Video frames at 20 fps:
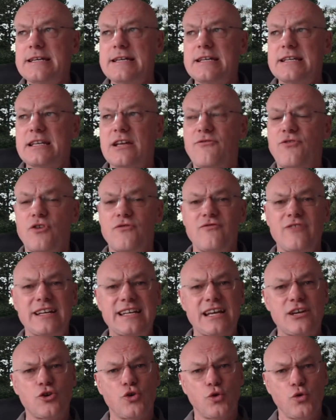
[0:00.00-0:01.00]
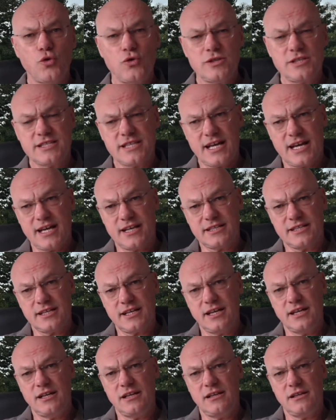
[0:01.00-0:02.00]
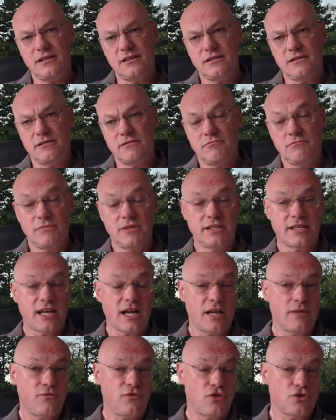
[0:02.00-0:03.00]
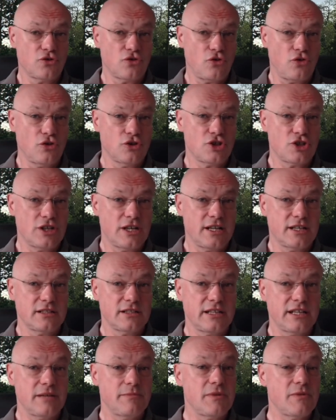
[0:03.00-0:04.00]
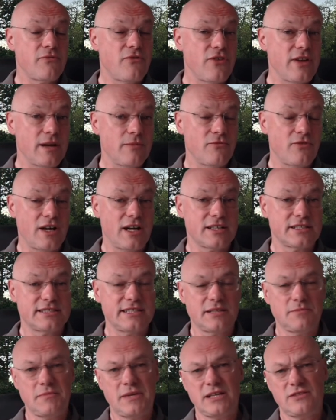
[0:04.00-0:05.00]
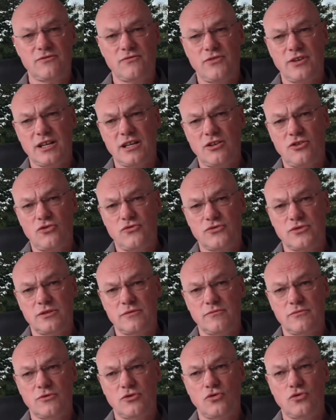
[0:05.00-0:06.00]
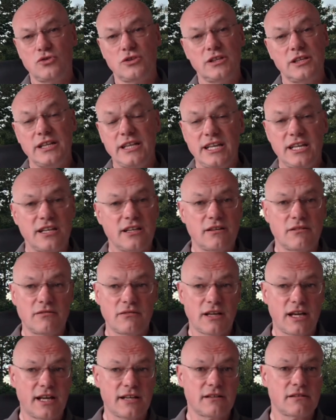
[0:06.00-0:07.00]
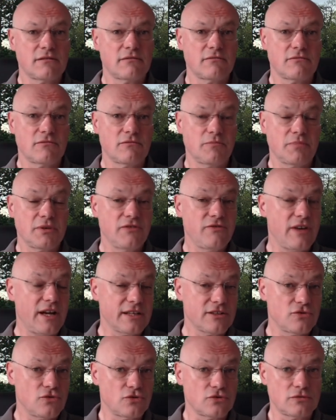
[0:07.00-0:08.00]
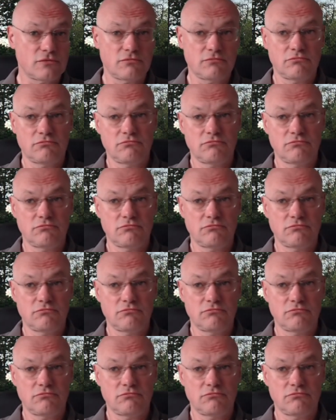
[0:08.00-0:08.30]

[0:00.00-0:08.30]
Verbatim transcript: davon wird der größte Anteil innerhalb von Deutschland eben im Firmenwagensegment verkauft und nicht an Privatkunden.